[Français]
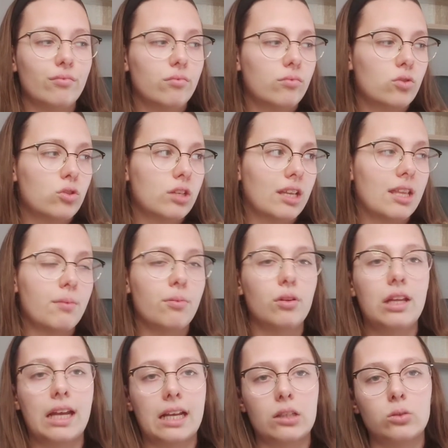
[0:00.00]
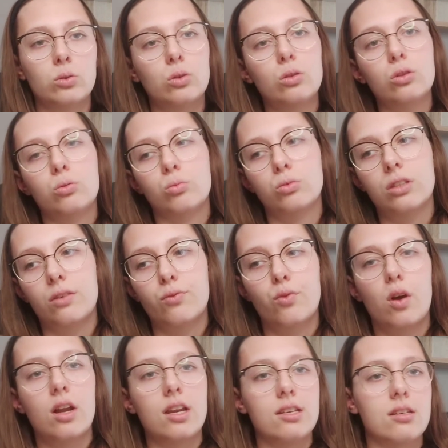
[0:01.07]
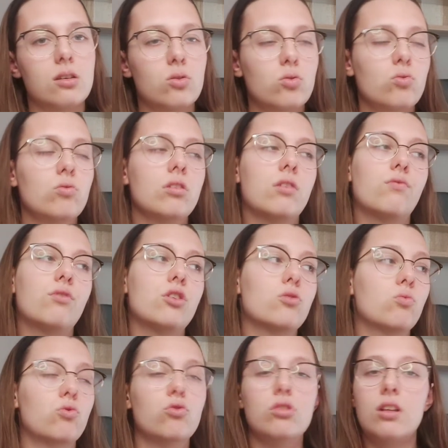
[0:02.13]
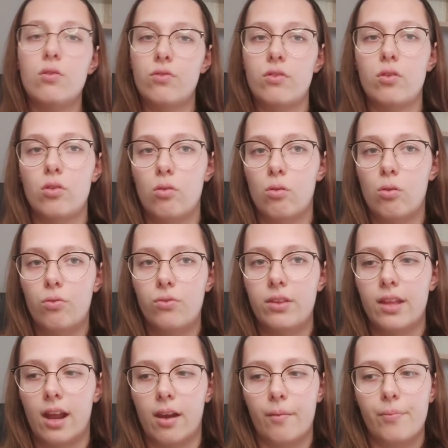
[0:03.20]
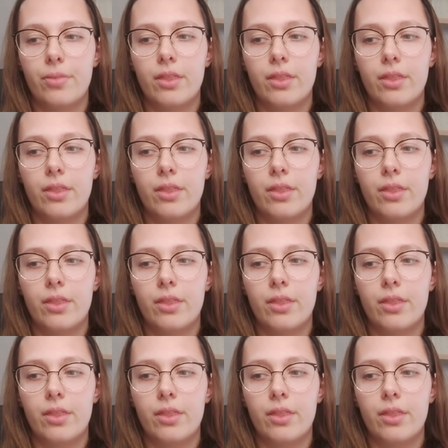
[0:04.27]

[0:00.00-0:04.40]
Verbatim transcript: ça dépend des réseaux, je montre des fois les sessions, des fois je montre juste le, final.